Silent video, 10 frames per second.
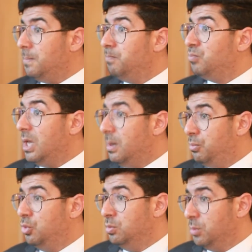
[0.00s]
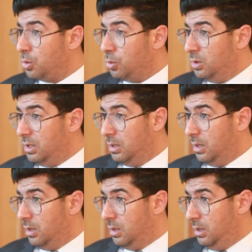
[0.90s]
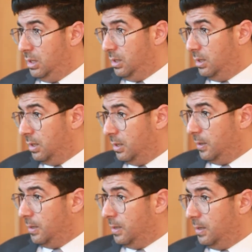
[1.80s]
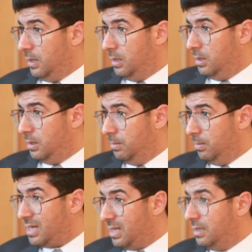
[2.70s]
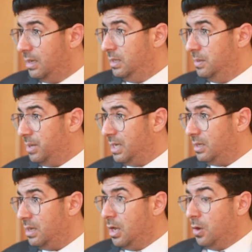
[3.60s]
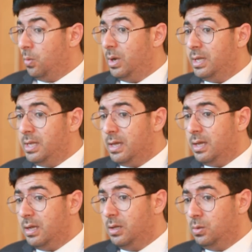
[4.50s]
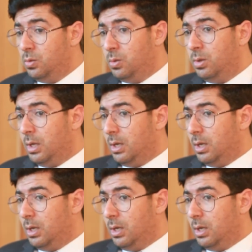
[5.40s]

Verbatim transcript: نحب نمر للمرحله آه، اللي من بعدها وهي انه